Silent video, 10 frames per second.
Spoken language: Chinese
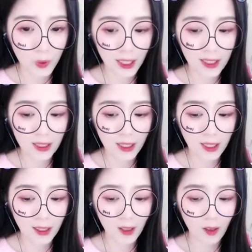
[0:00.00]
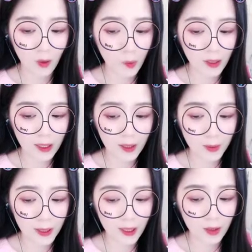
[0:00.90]
带他离开这黑
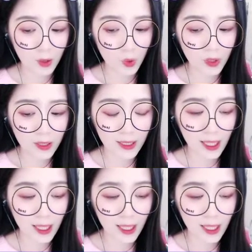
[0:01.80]
暗的牢笼。